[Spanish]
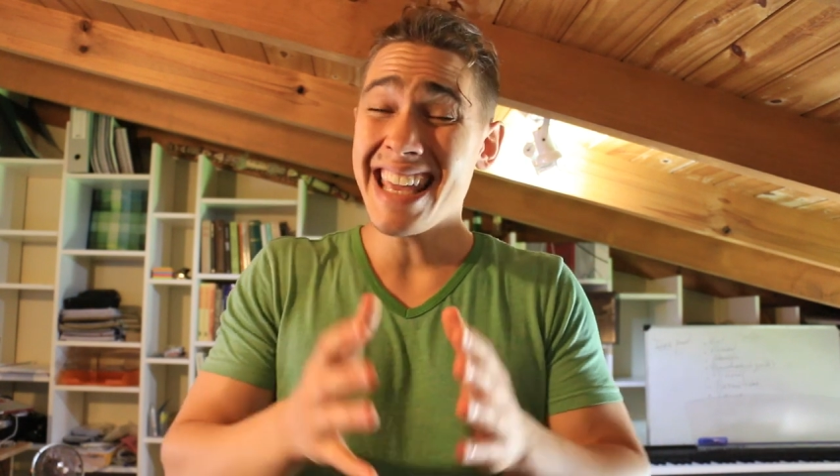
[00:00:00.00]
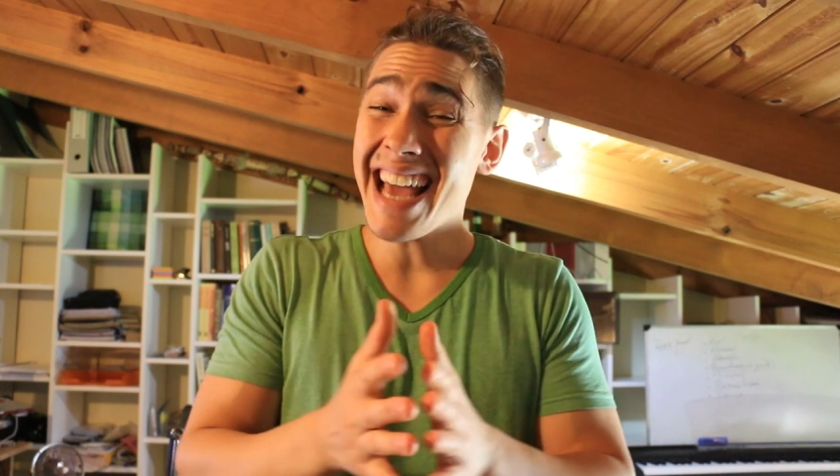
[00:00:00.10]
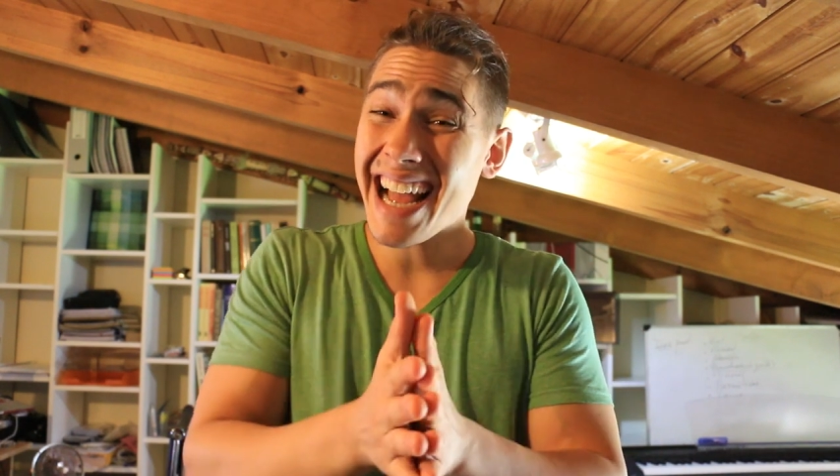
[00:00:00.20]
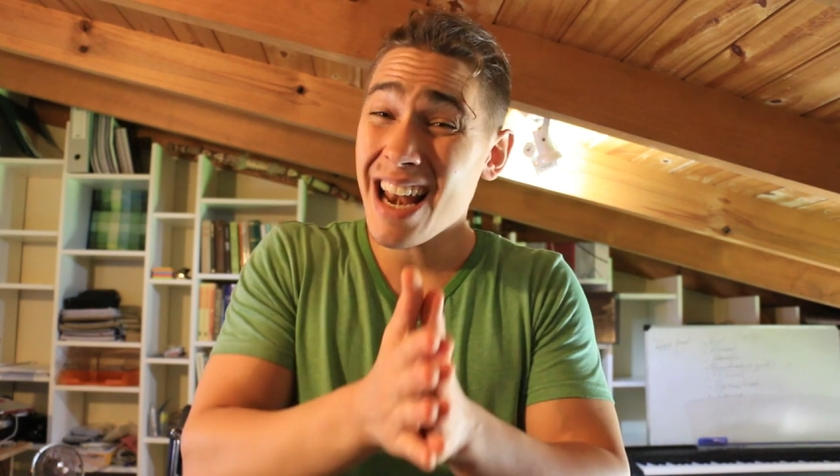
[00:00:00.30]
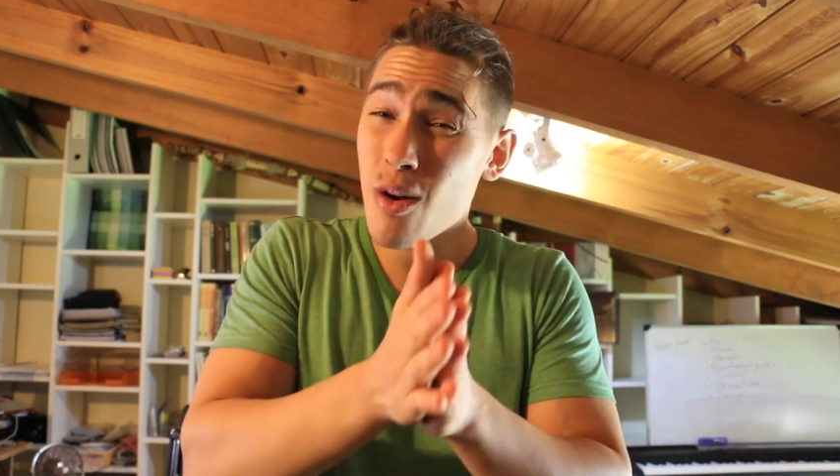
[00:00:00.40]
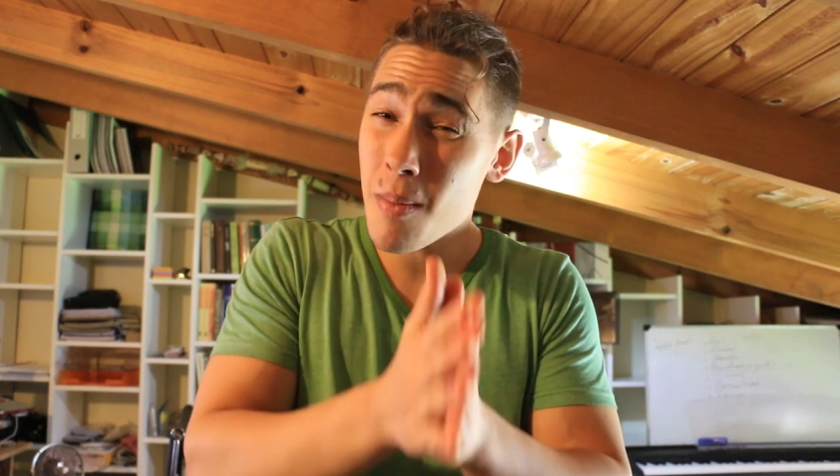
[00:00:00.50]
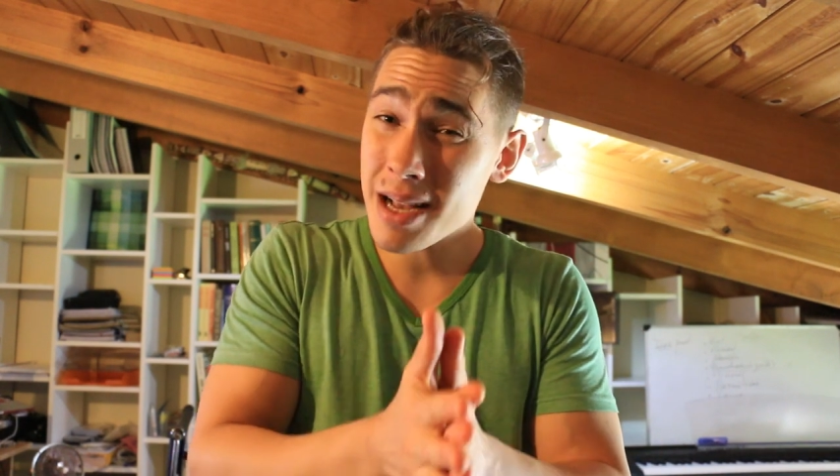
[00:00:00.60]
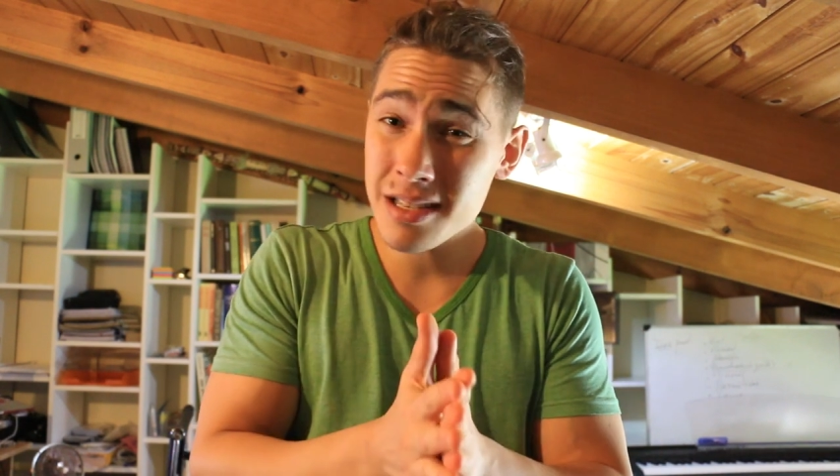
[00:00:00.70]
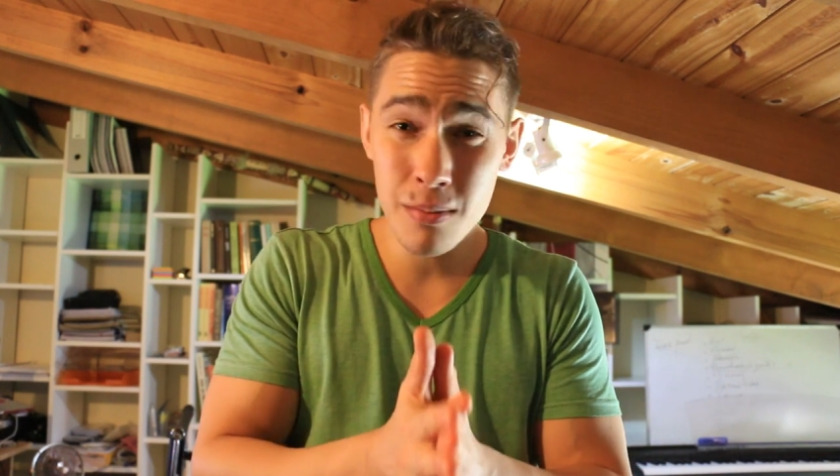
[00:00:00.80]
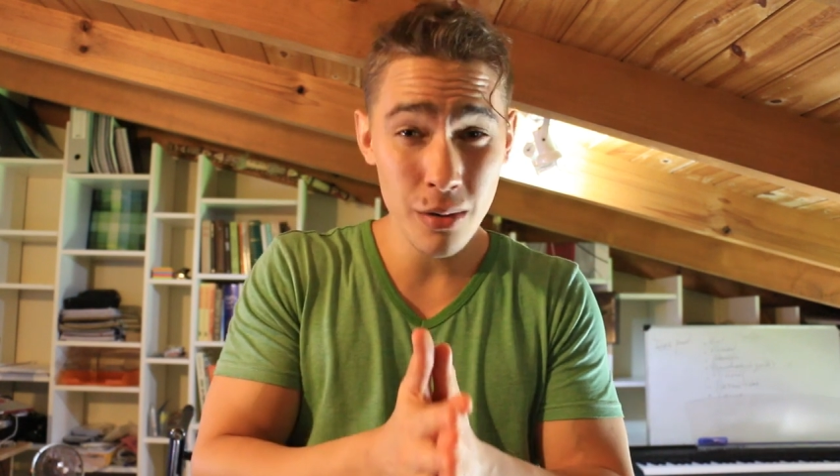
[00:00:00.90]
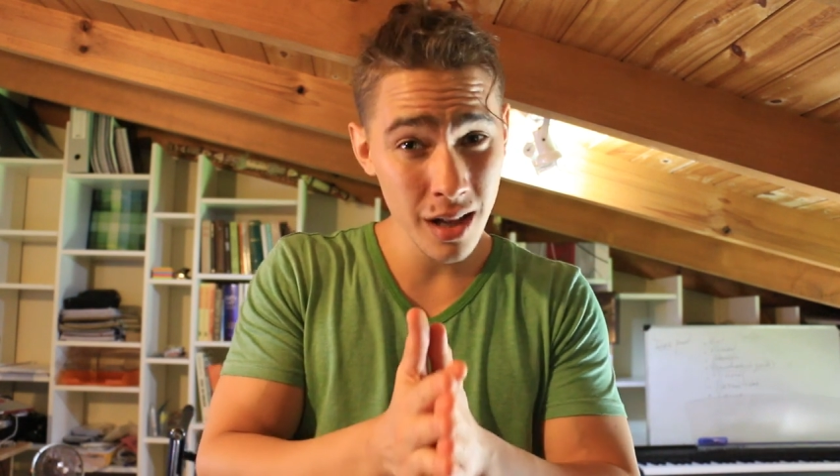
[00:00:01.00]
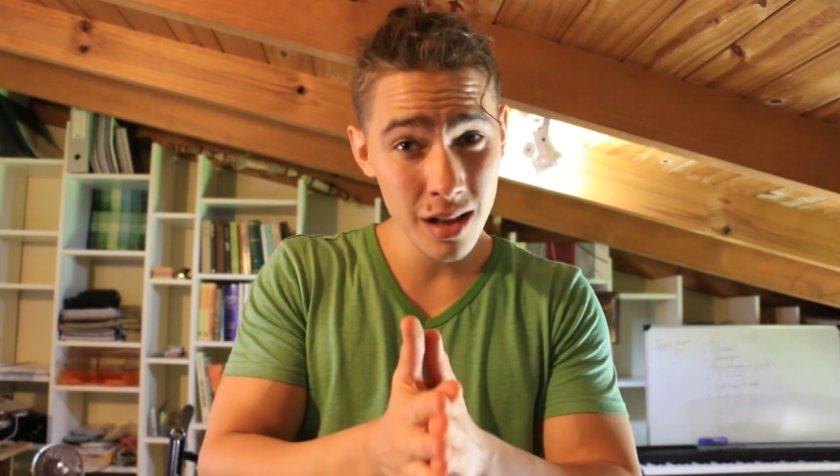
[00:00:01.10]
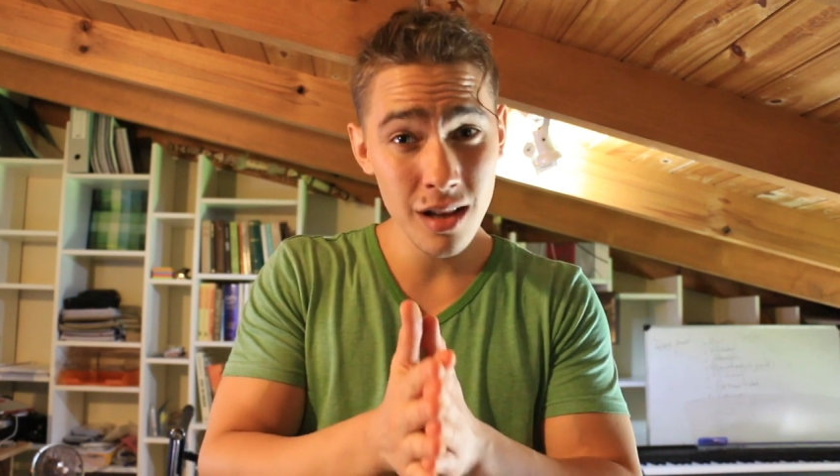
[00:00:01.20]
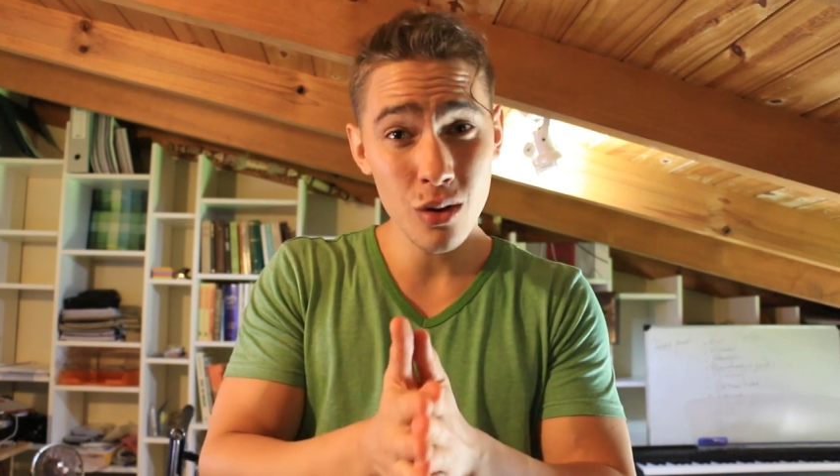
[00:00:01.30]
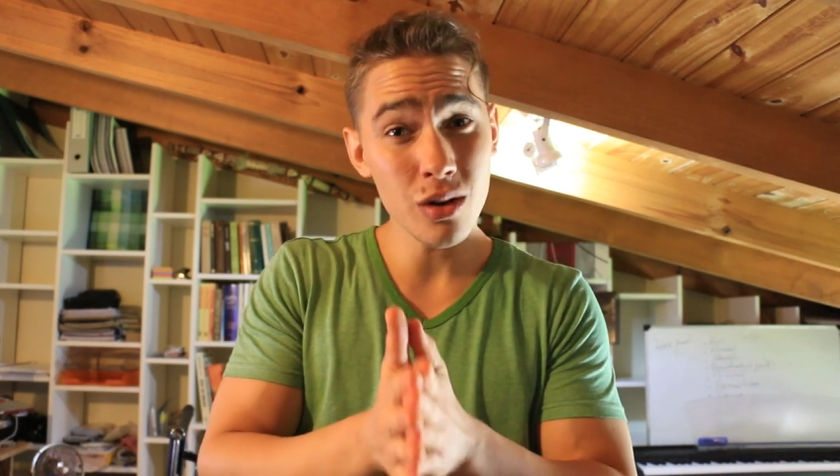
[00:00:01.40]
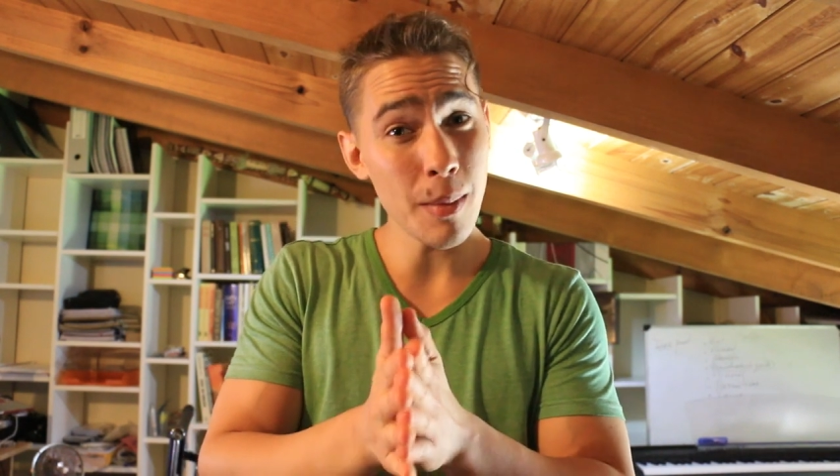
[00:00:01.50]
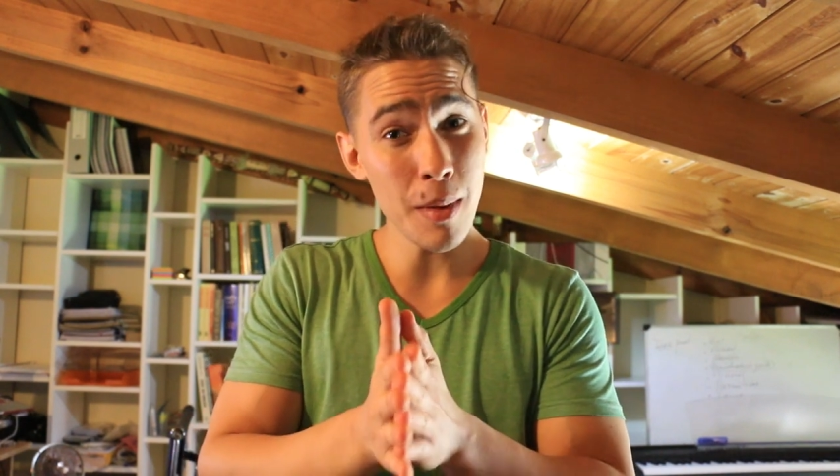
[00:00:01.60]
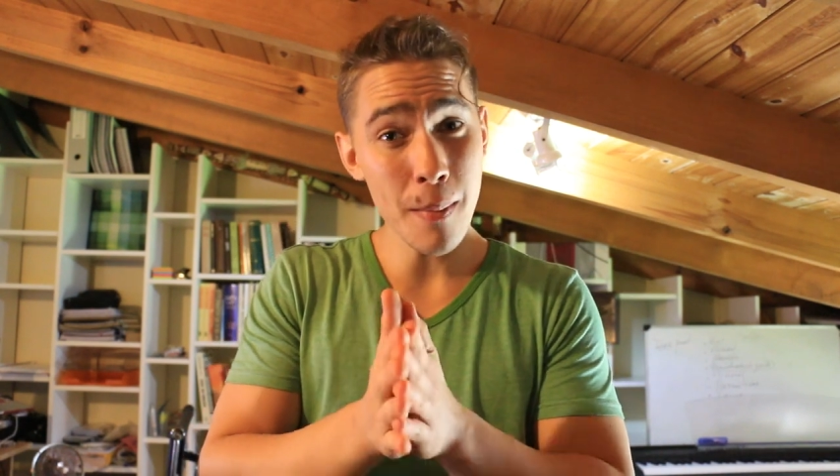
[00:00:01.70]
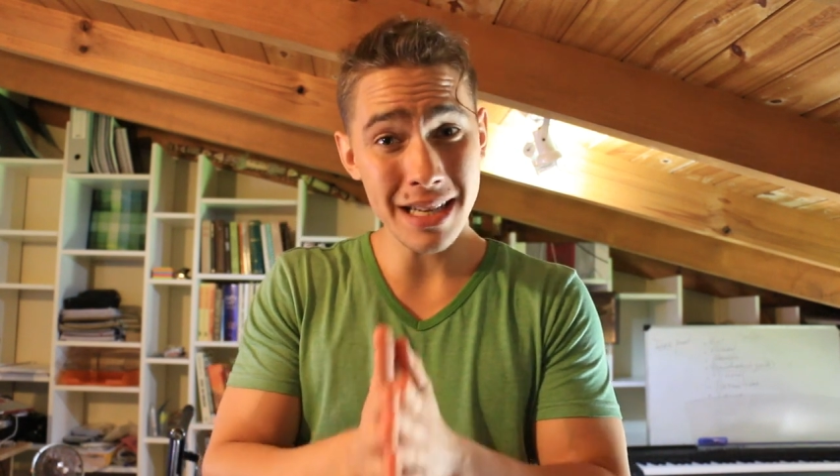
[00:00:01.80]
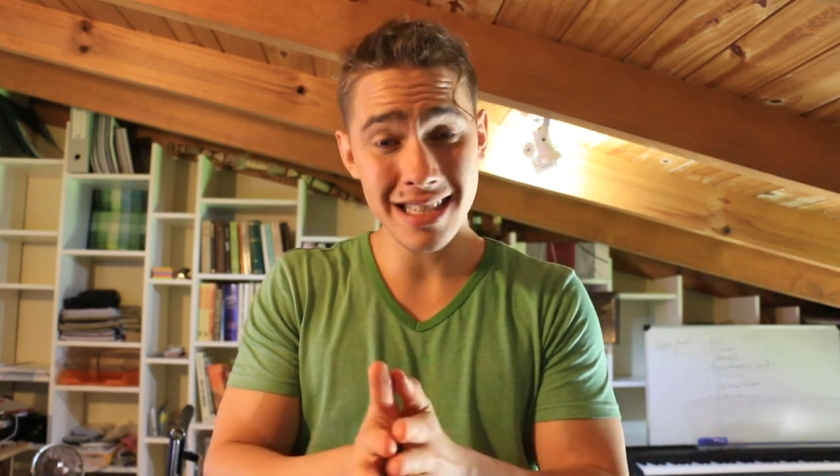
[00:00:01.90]
Y acá lo más importante de todo
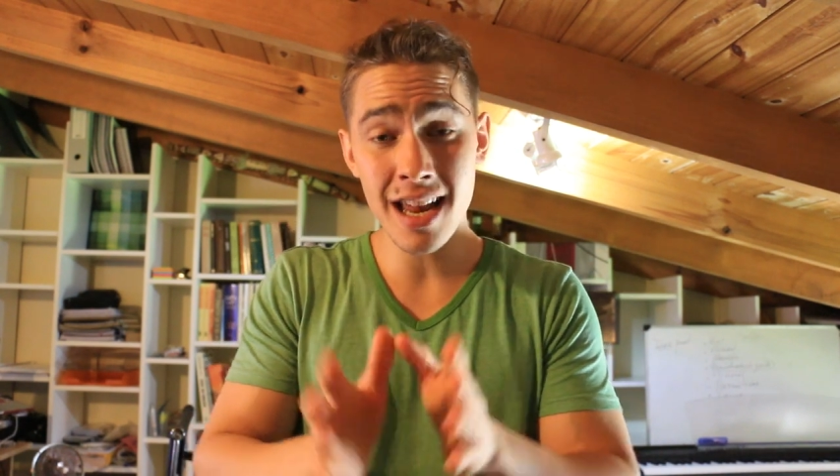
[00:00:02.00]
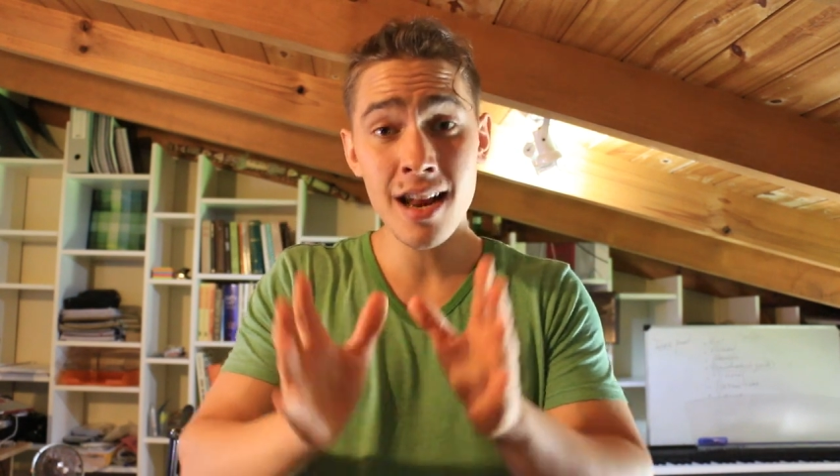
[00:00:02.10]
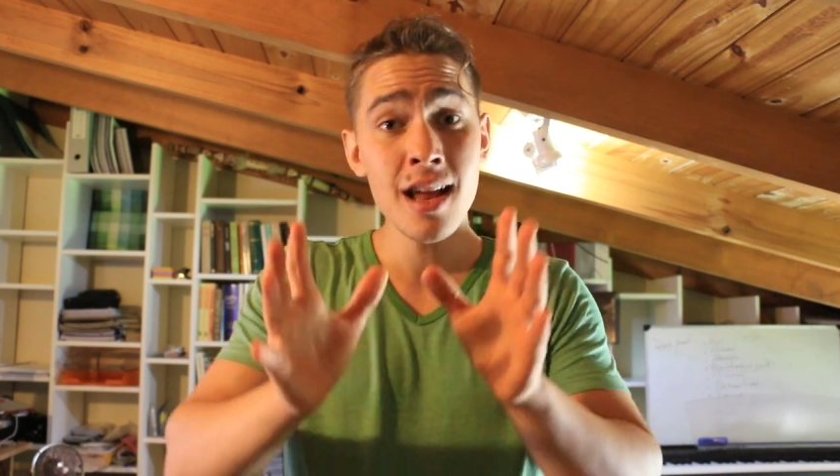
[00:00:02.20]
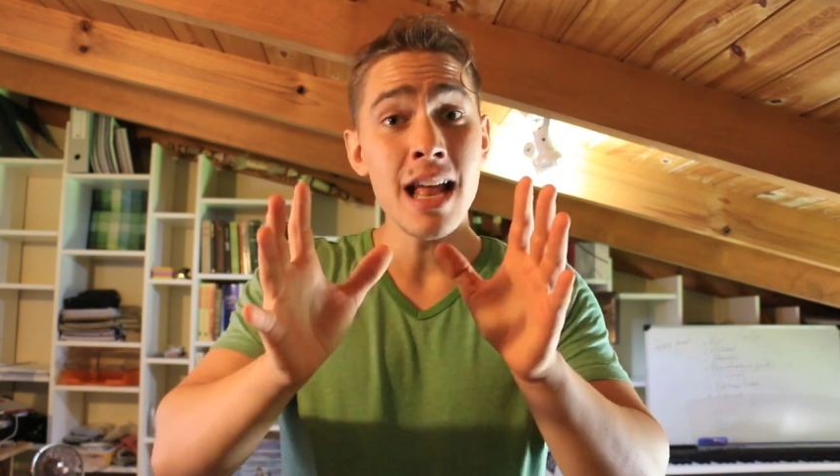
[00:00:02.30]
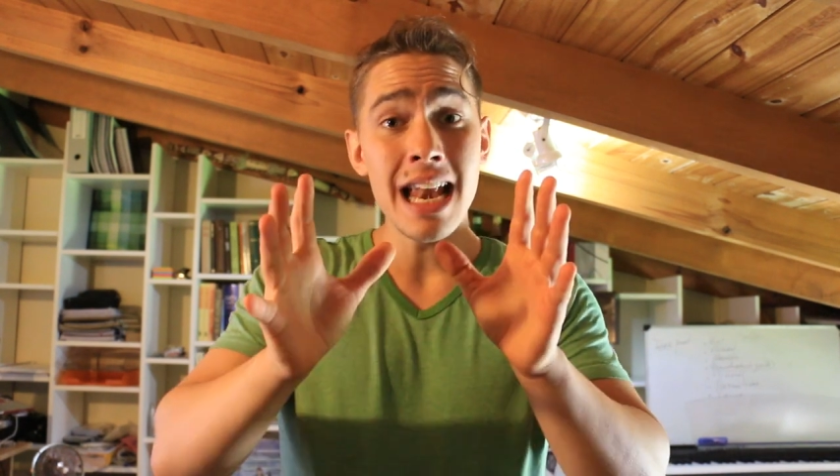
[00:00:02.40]
también va a ser